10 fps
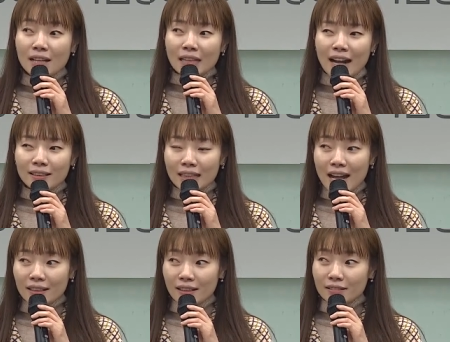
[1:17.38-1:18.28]

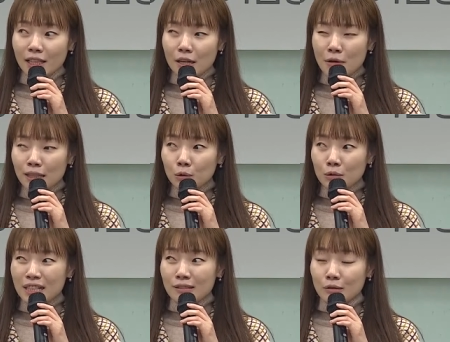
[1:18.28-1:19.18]
당당하게
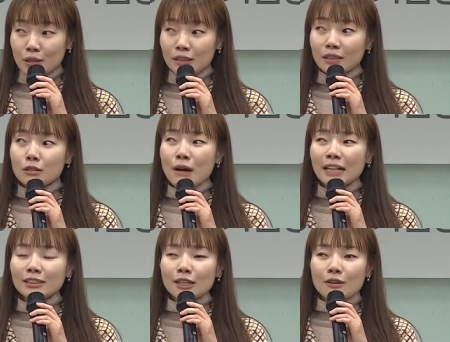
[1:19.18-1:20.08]
활동할 수 있는
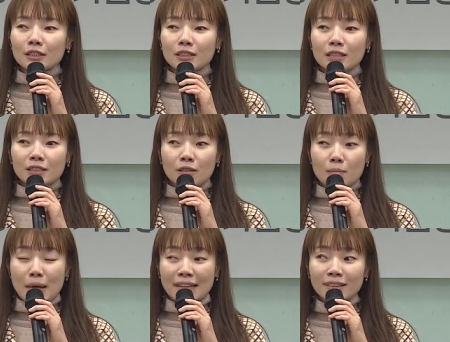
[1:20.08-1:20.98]
환경을
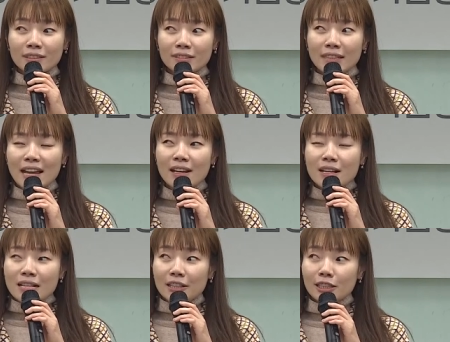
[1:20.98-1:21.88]
그런 만드는데
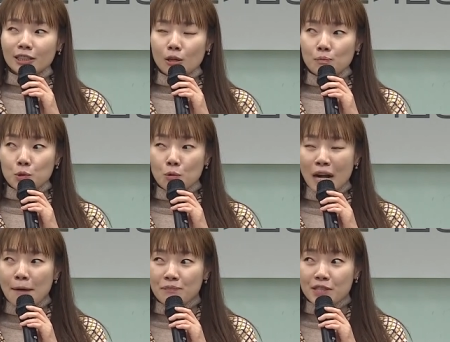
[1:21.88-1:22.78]
장애인 기업
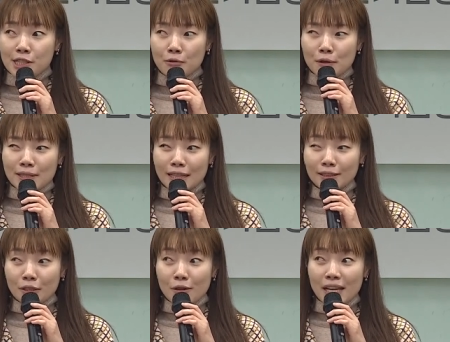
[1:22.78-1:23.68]
종합
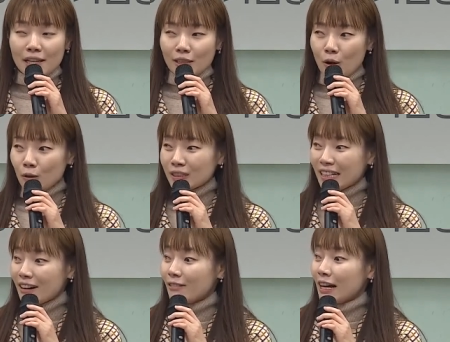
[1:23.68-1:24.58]
지원센터의
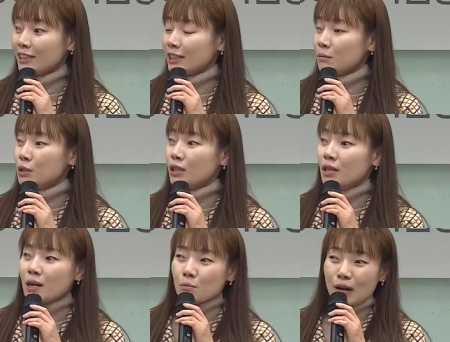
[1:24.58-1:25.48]
역량과 힘을
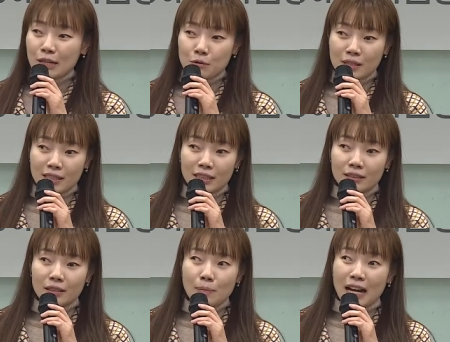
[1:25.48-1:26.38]

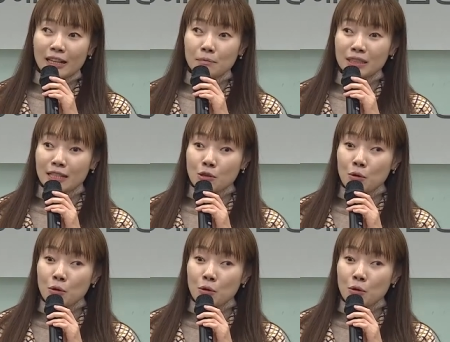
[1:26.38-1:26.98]
모아주시기를 바랍니다.